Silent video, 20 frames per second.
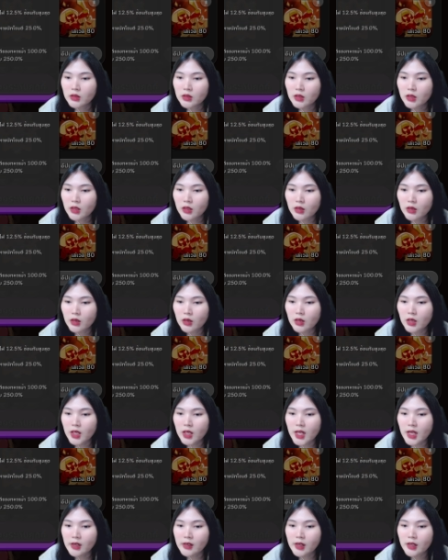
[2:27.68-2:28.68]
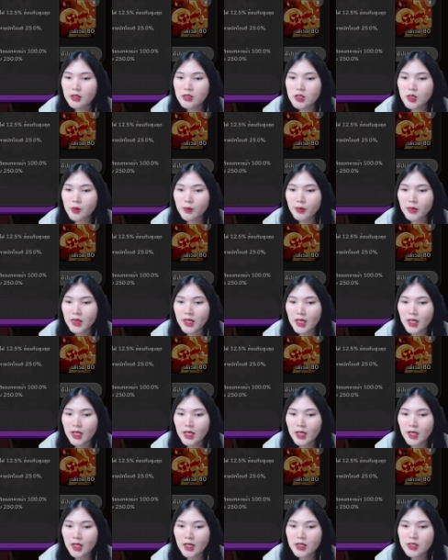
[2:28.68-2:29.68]
แล้วก็เรียกนักโจมตี
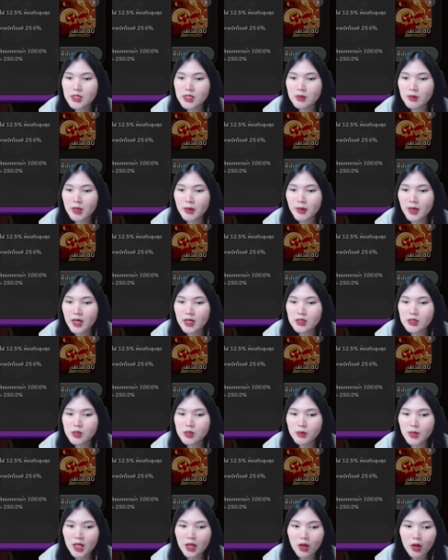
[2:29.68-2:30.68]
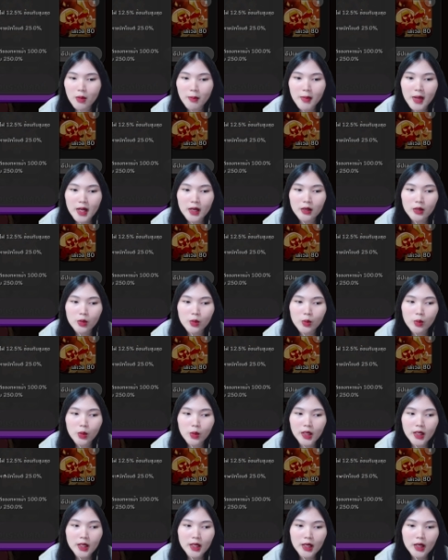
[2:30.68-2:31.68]
จะมีพลังโจมตีของมันด้ว
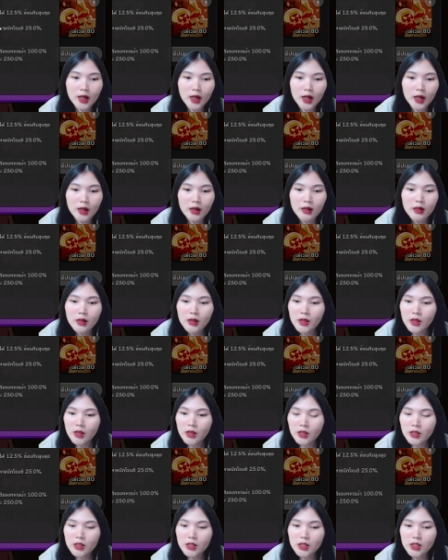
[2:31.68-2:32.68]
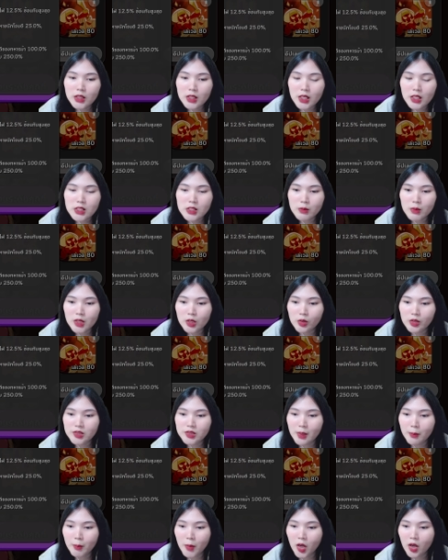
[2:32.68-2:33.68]
ยนะคะก็คือน่าจะเป็นตัว
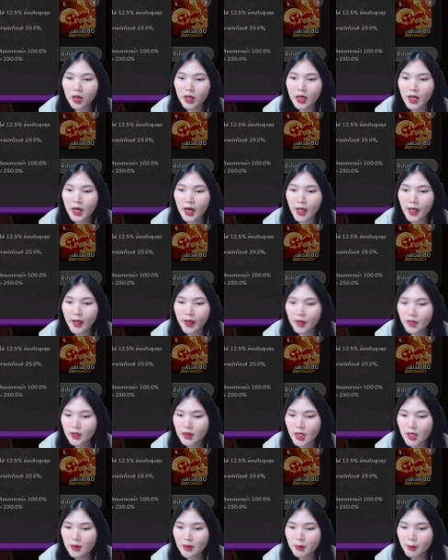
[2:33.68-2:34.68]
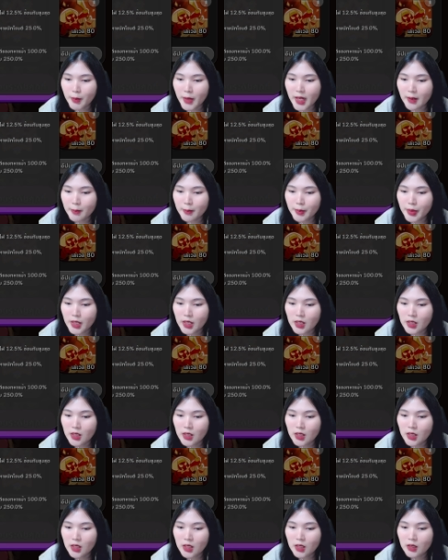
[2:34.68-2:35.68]
ซัมมอนนั่นแหละนัทเม็ดเพิ
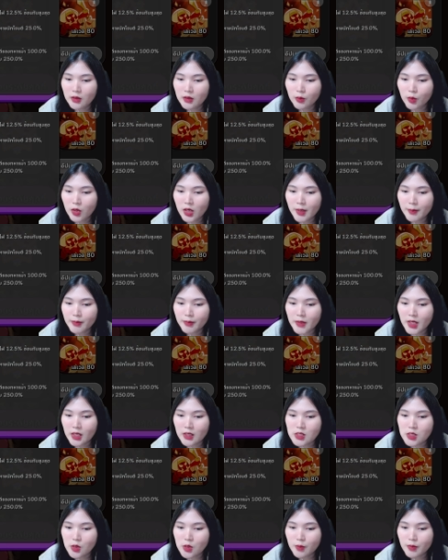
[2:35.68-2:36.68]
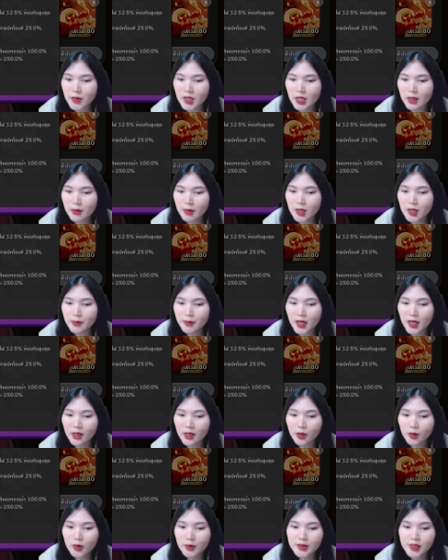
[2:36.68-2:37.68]
งวงเล็บนักโจมตีเพิ่มการ
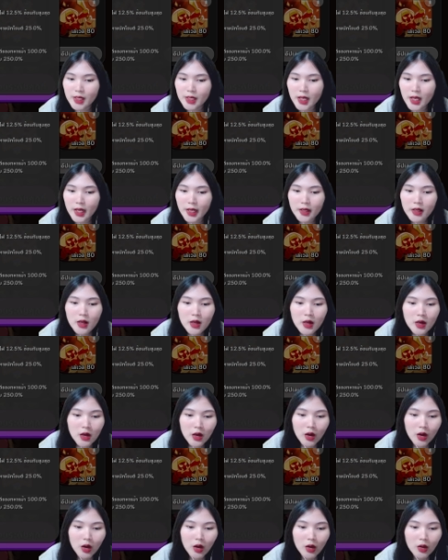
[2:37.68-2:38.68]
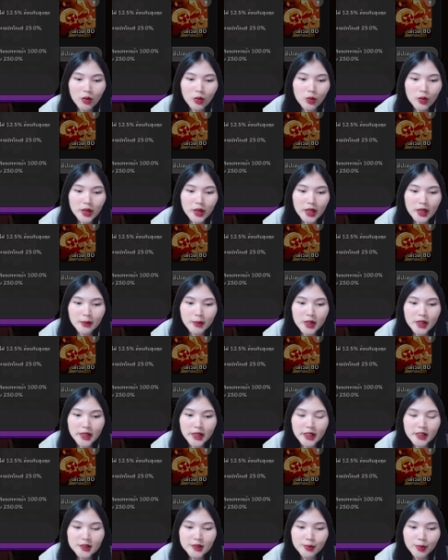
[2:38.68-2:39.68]
ลดความเสียหายของคุกกี้
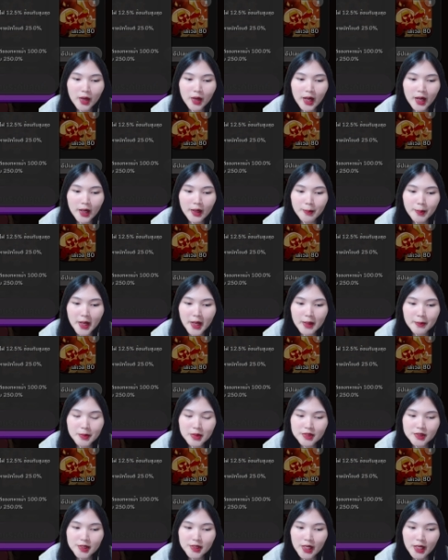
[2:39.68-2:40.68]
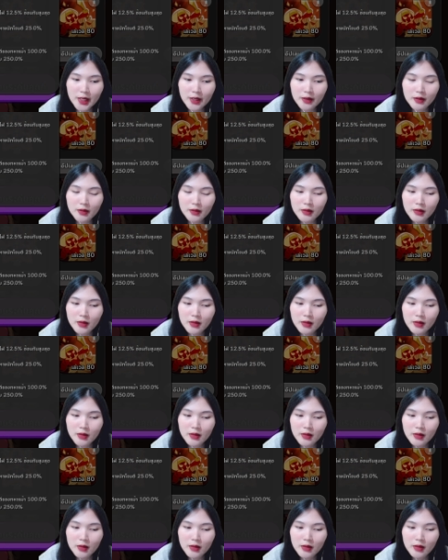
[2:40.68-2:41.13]
Burning Sprite แปดเปอร์เซ็นต์